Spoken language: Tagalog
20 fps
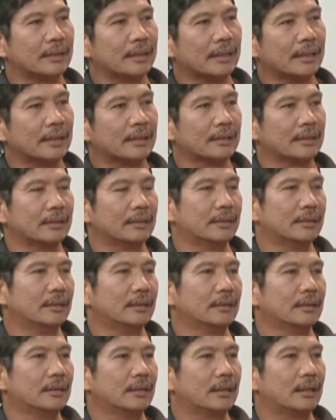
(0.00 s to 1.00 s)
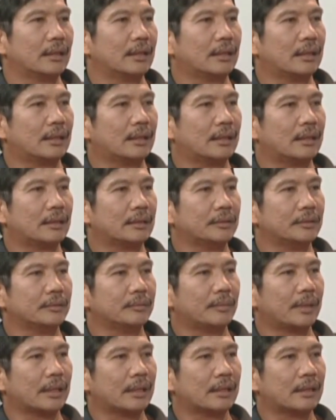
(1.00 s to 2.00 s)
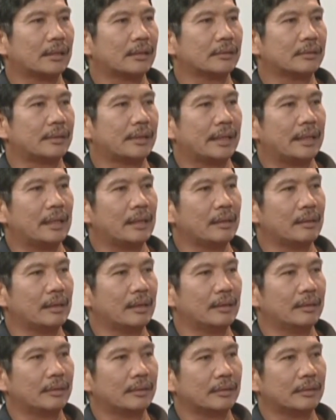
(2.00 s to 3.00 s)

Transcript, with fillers: bender, mm Uh, yung mga drill,